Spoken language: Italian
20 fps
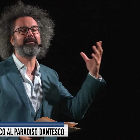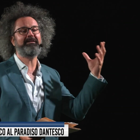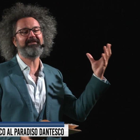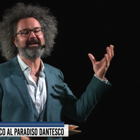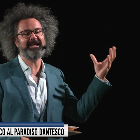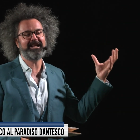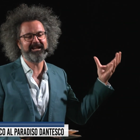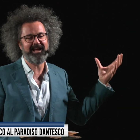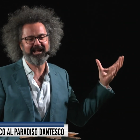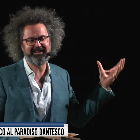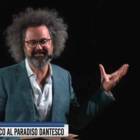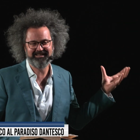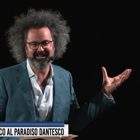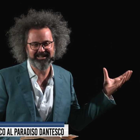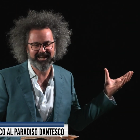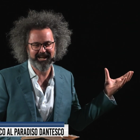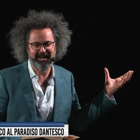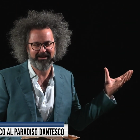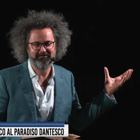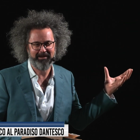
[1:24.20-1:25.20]
beve il latte
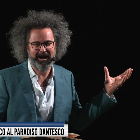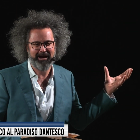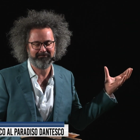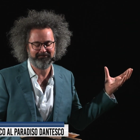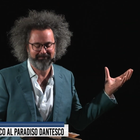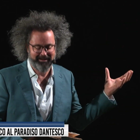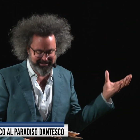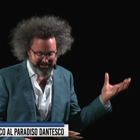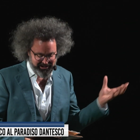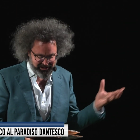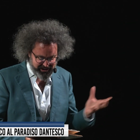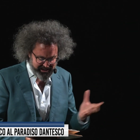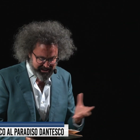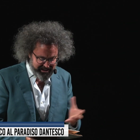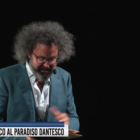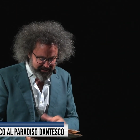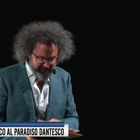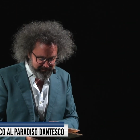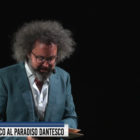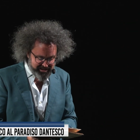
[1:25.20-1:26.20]
dalla mamma,
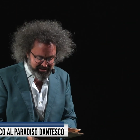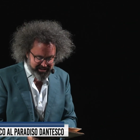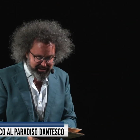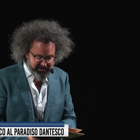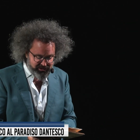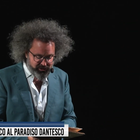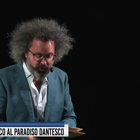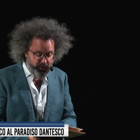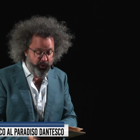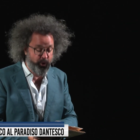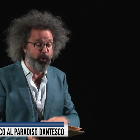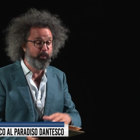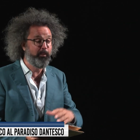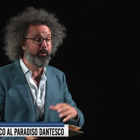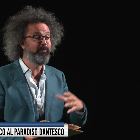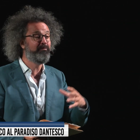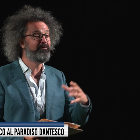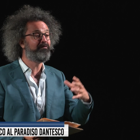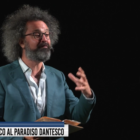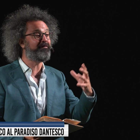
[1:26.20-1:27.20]
dice mi sento come
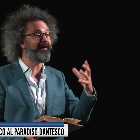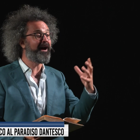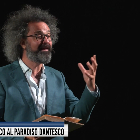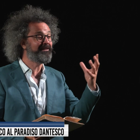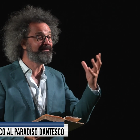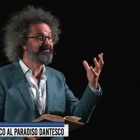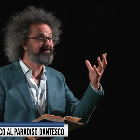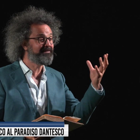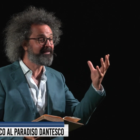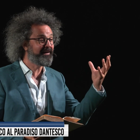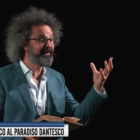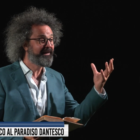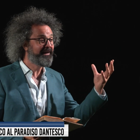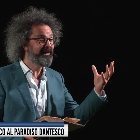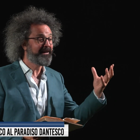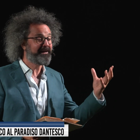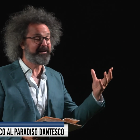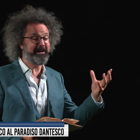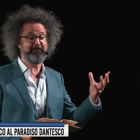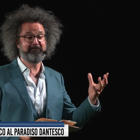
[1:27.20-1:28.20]
un fante
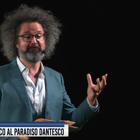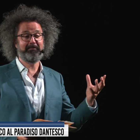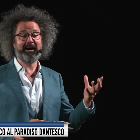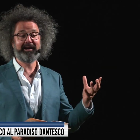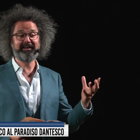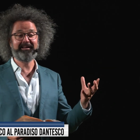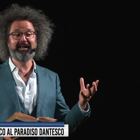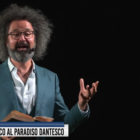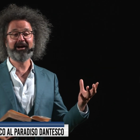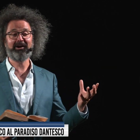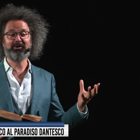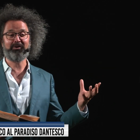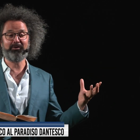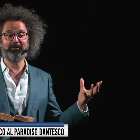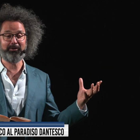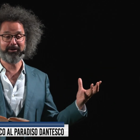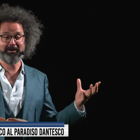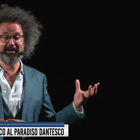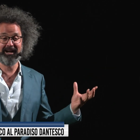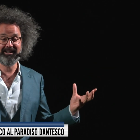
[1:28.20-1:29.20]
che bagna
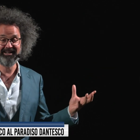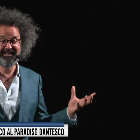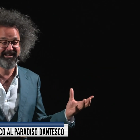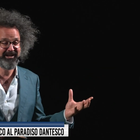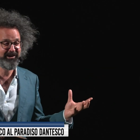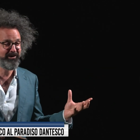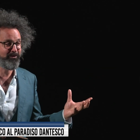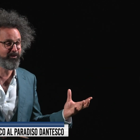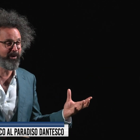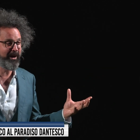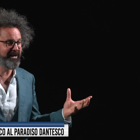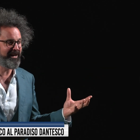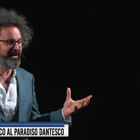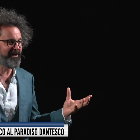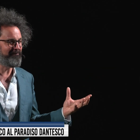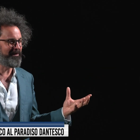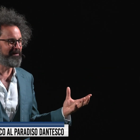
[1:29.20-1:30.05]
ancora la lingua alla